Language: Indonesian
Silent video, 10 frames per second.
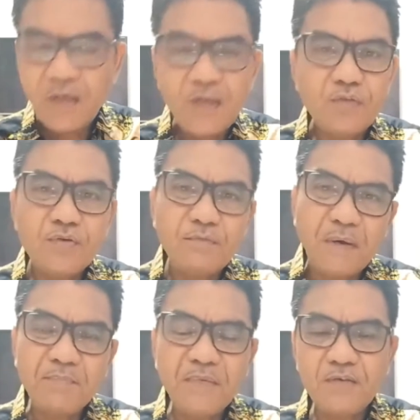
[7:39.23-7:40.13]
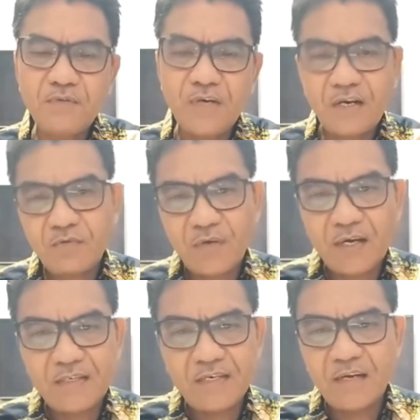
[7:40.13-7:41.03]
Itu sebabnya saudaraku yang
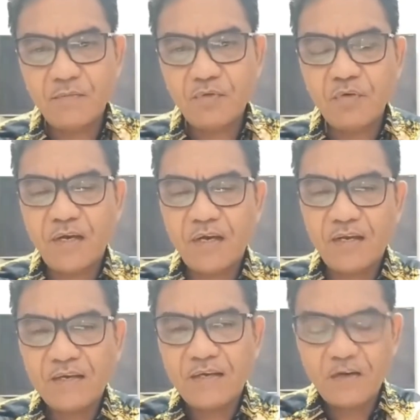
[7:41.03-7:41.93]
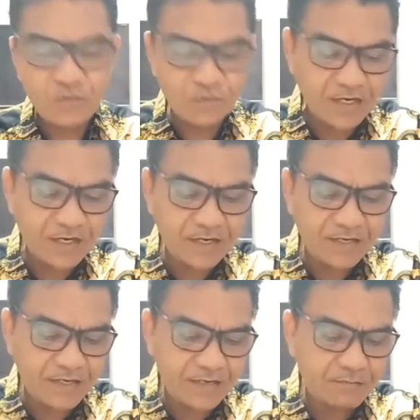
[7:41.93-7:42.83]
kasih dalam Tuhan, kalau saudara
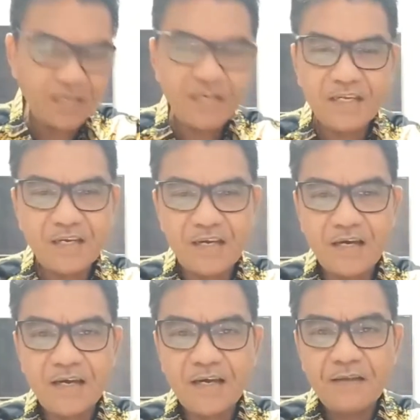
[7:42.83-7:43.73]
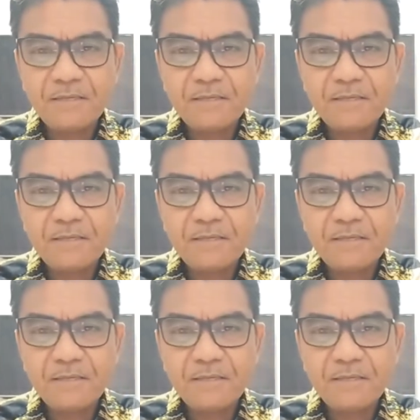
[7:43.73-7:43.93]
yang menikah,